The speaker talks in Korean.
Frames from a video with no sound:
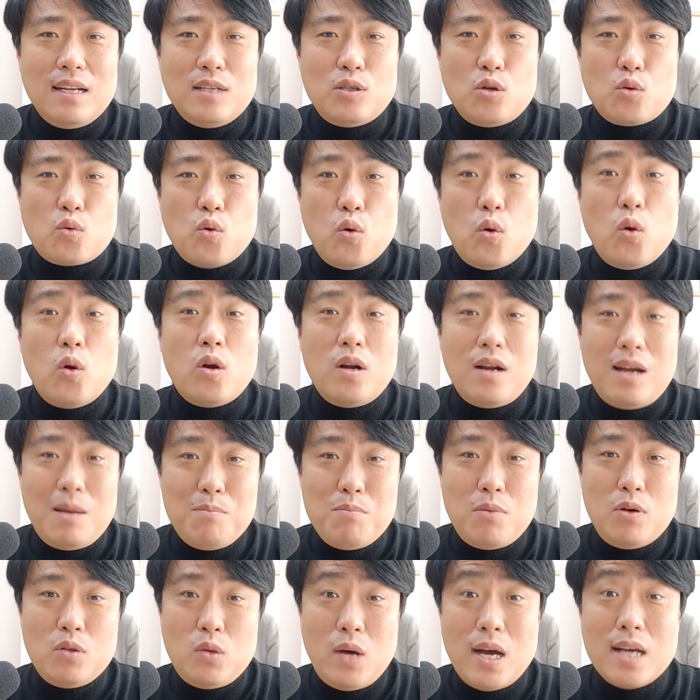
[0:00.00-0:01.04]
그래서 그거를
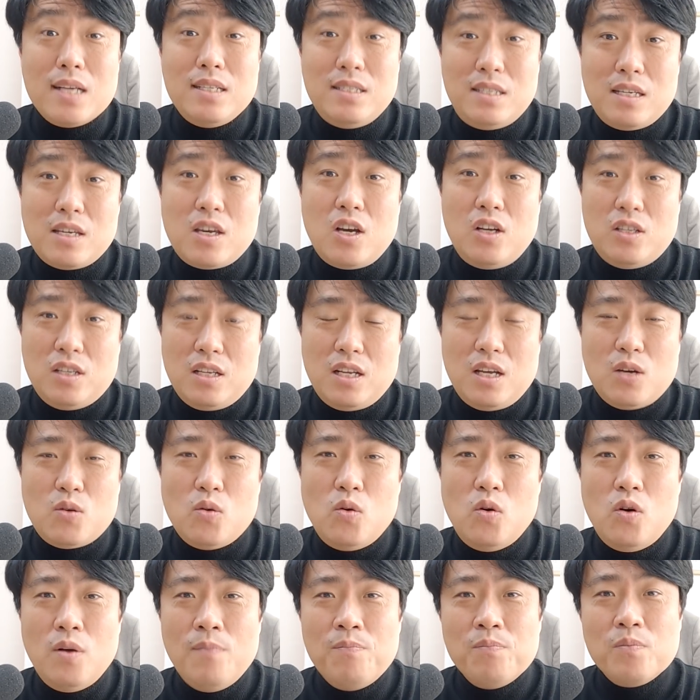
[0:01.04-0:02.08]
한번 확인시켜
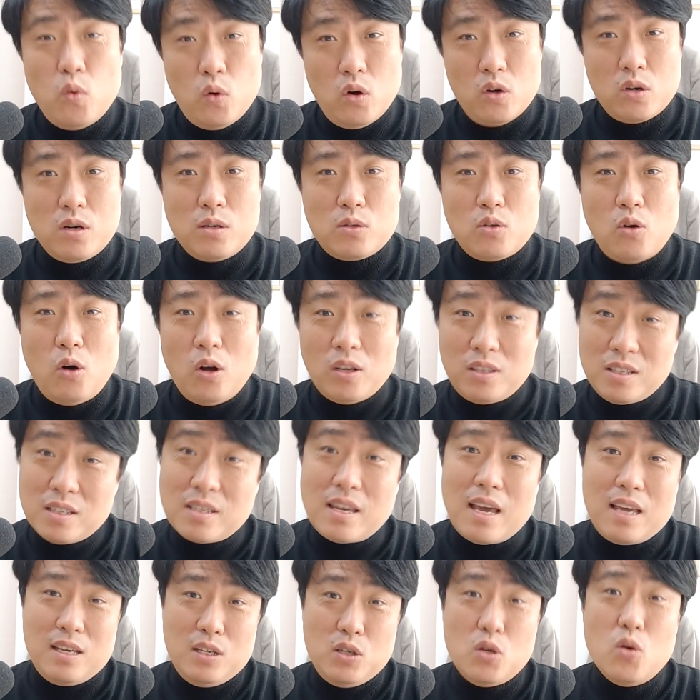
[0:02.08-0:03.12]
드리고, 그거를 또
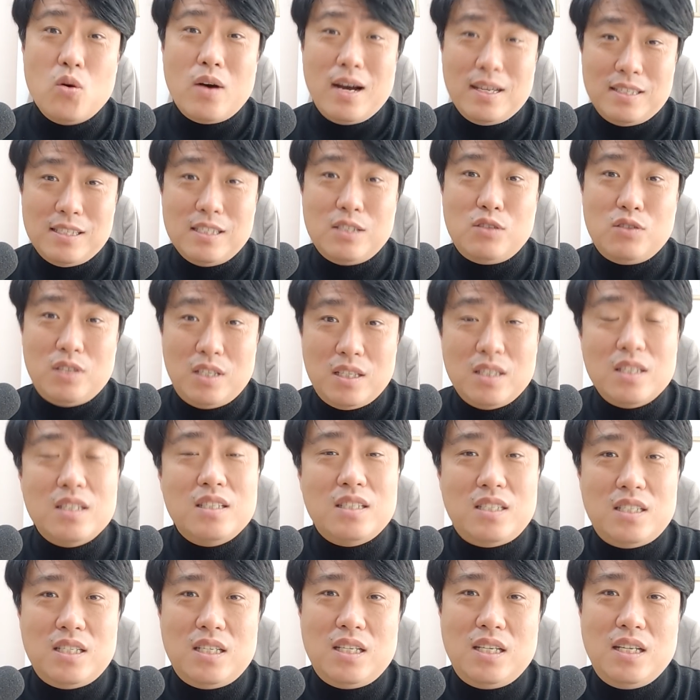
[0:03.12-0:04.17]
어떻게 이용하실 수
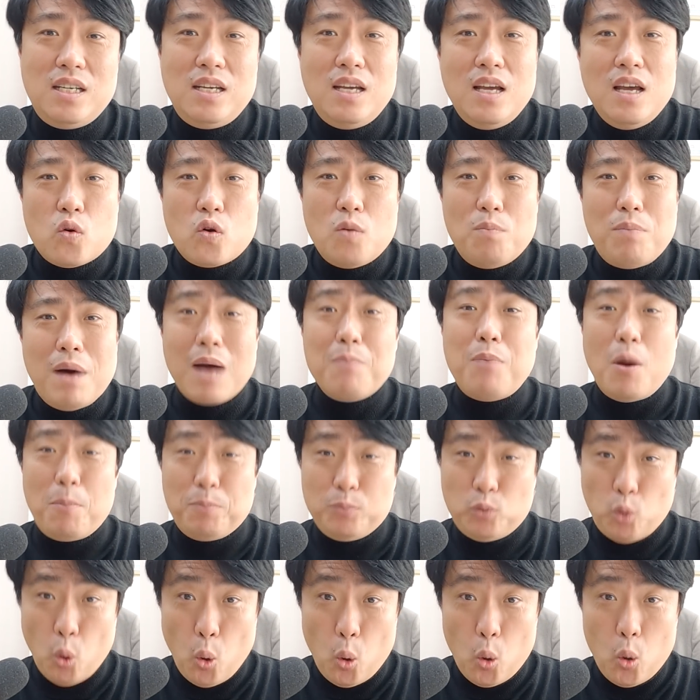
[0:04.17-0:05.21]
있는지 그런
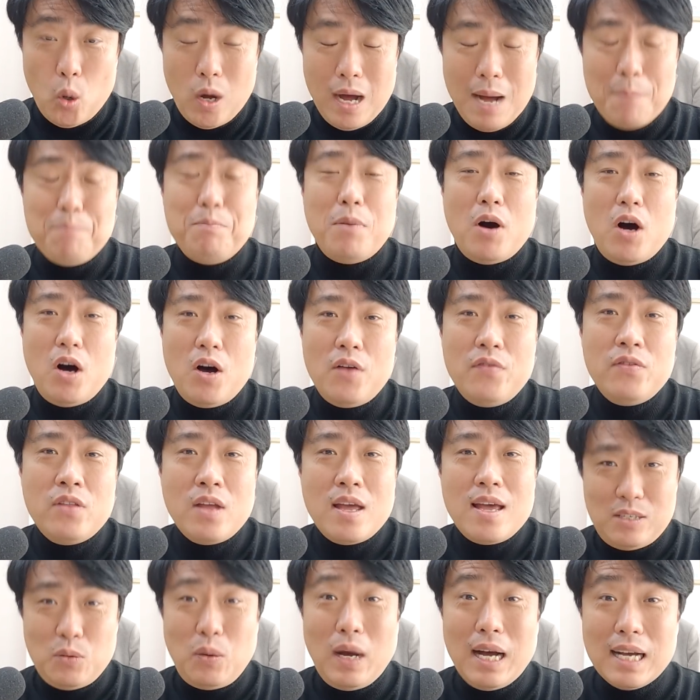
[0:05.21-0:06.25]
방법도
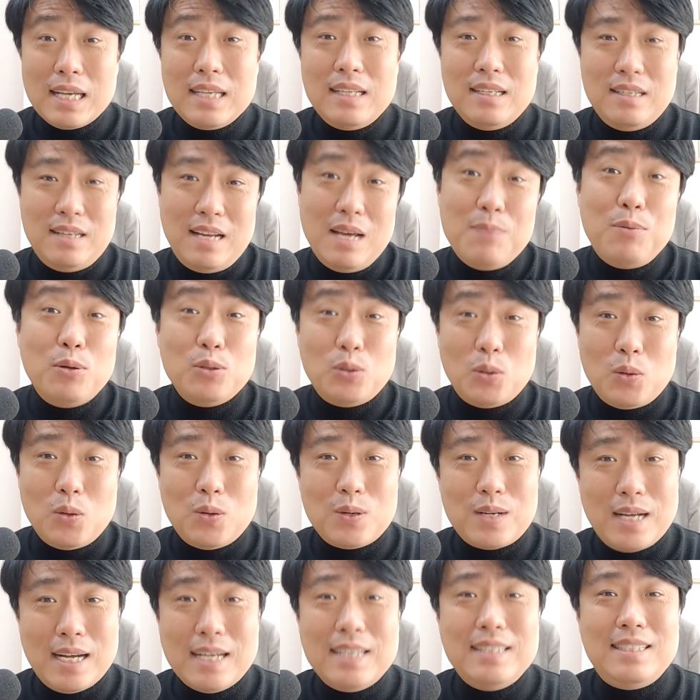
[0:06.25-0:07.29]
한번 같이 확인을
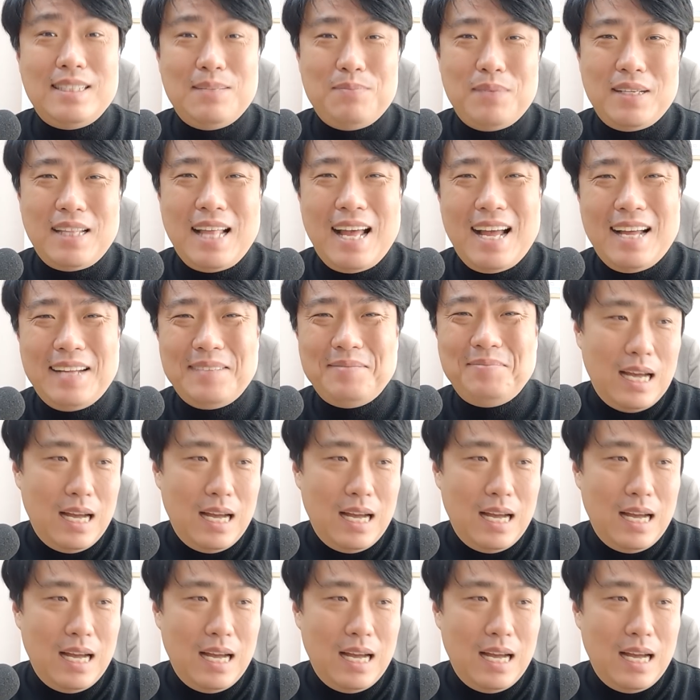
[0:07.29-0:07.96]
해보도록 하겠습니다.